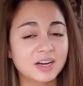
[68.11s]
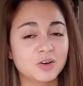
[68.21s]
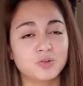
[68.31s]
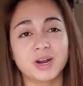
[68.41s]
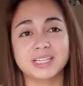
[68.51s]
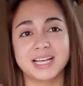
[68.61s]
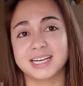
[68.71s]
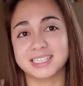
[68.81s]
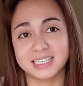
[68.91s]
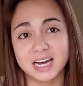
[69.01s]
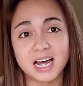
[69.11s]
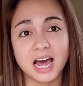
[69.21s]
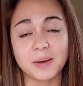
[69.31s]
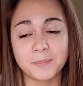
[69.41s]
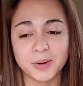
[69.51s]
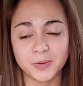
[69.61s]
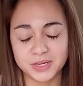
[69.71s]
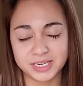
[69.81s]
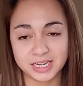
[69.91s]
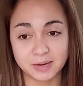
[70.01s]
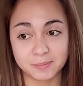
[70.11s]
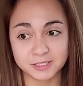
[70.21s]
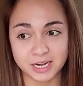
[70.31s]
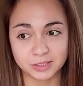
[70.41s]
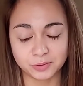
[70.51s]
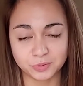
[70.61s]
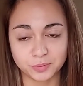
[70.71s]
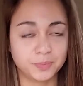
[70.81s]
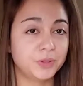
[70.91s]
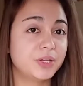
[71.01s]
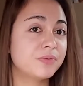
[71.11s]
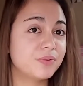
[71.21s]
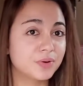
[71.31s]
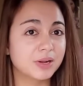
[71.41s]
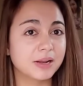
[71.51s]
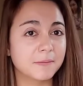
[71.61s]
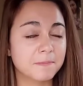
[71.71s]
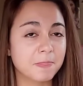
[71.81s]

Kunwari, sexy ka nga, pero hindi ka masyadong beautiful.